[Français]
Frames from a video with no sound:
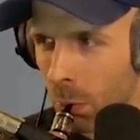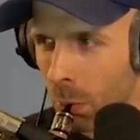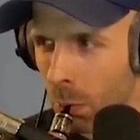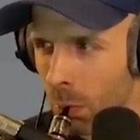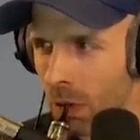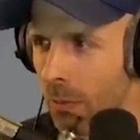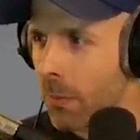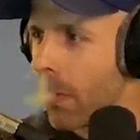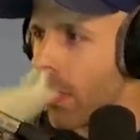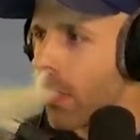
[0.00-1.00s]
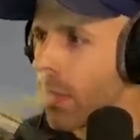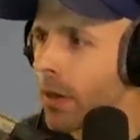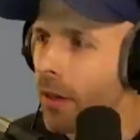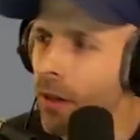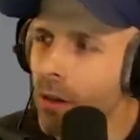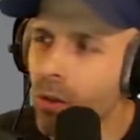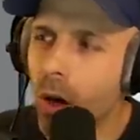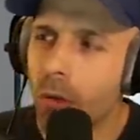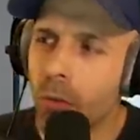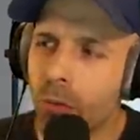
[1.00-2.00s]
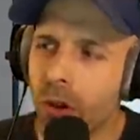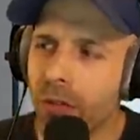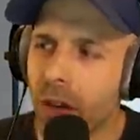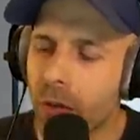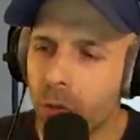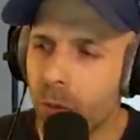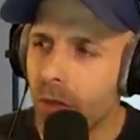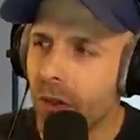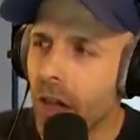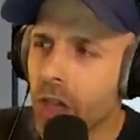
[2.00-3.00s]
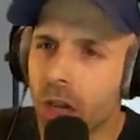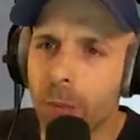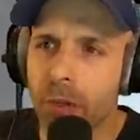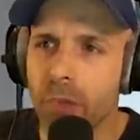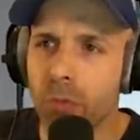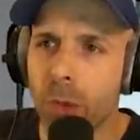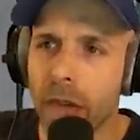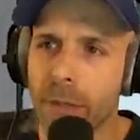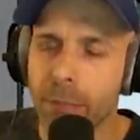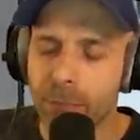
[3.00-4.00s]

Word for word: mais il faut attendre ou quoi Non, vous, Pouvez faire, vous échappe et vous barrer.